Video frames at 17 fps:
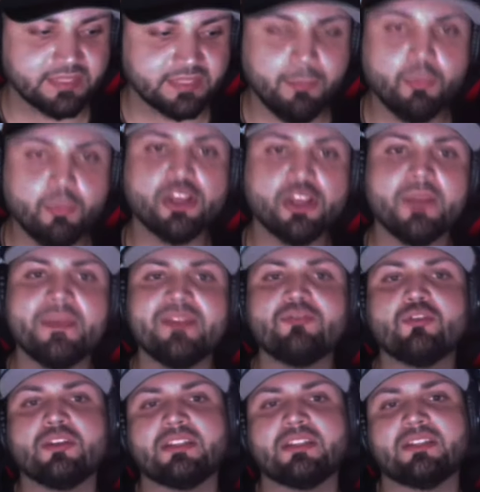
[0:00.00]
porque
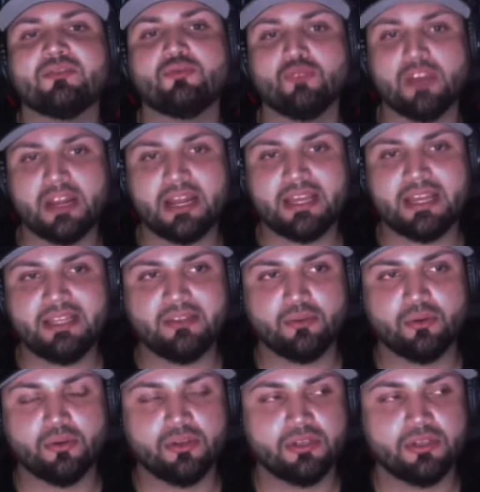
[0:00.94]
pienso que Tetsuya
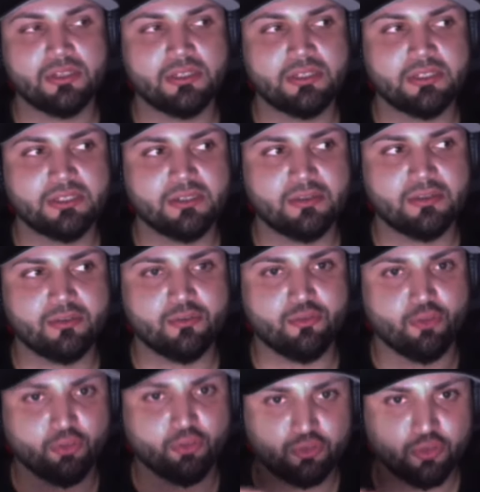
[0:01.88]
Naito
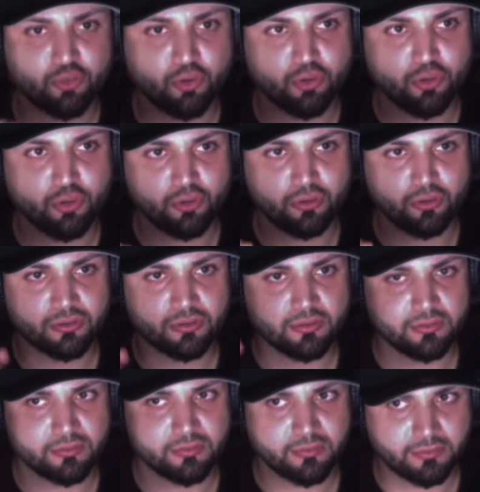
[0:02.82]
no solo
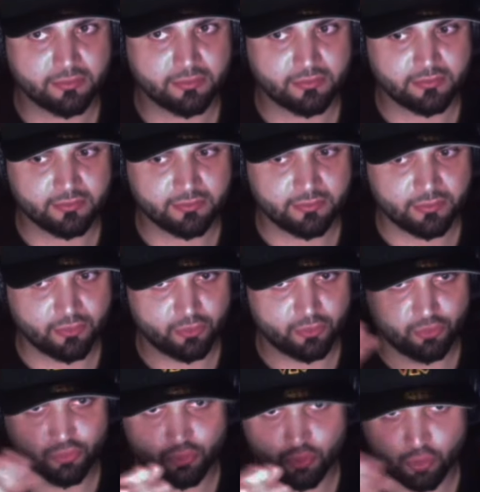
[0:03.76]

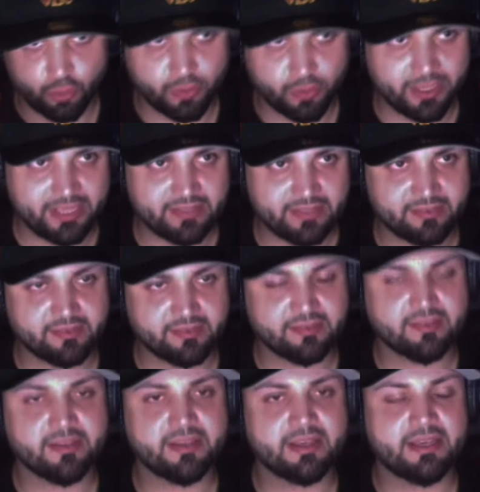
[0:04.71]
no
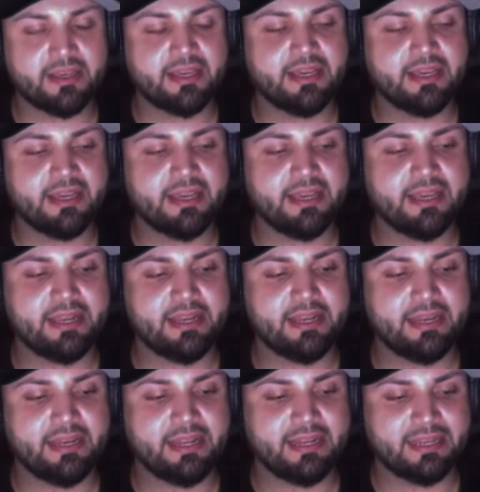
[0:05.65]
es
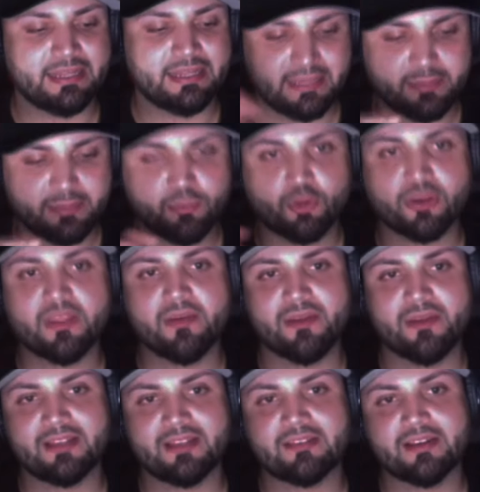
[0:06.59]
el, tipo que
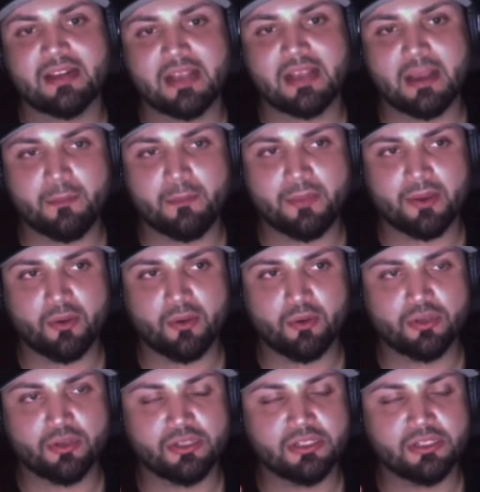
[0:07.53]
debería ser el campeón,